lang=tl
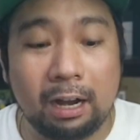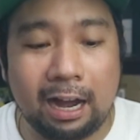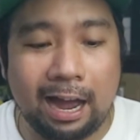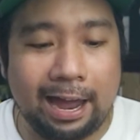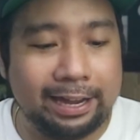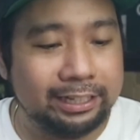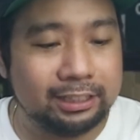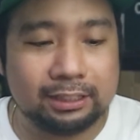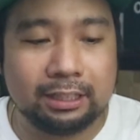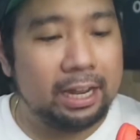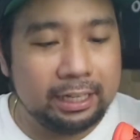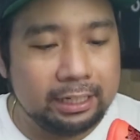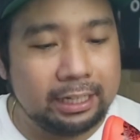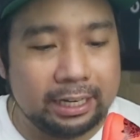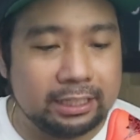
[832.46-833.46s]
mga highs.
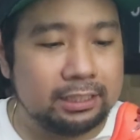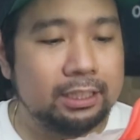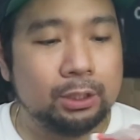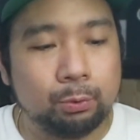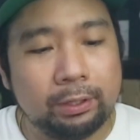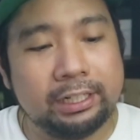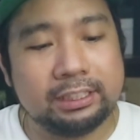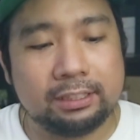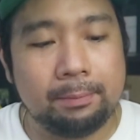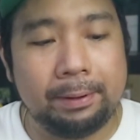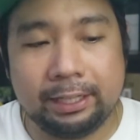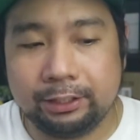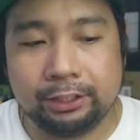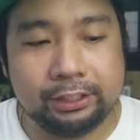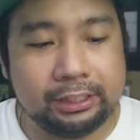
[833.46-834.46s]
I guess this one is the
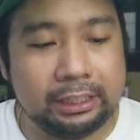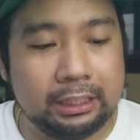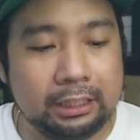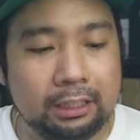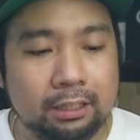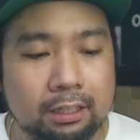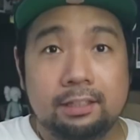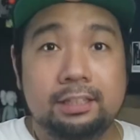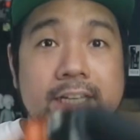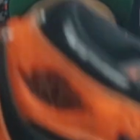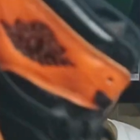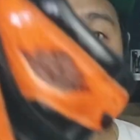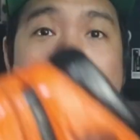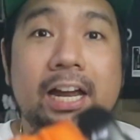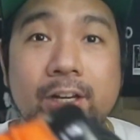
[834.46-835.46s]
better deal.
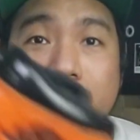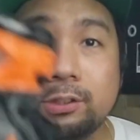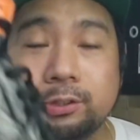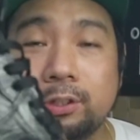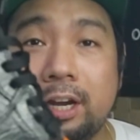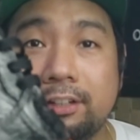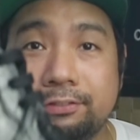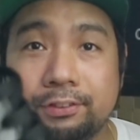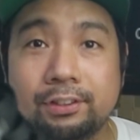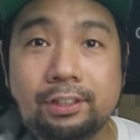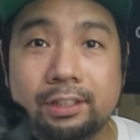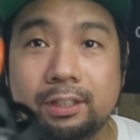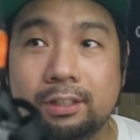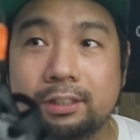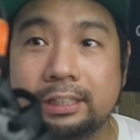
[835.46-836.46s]
This I also got
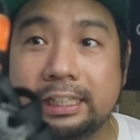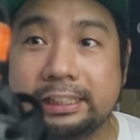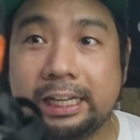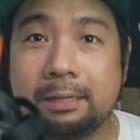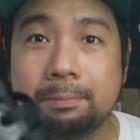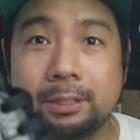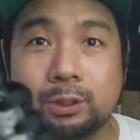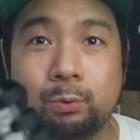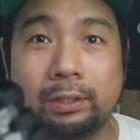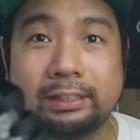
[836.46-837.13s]
for retail plus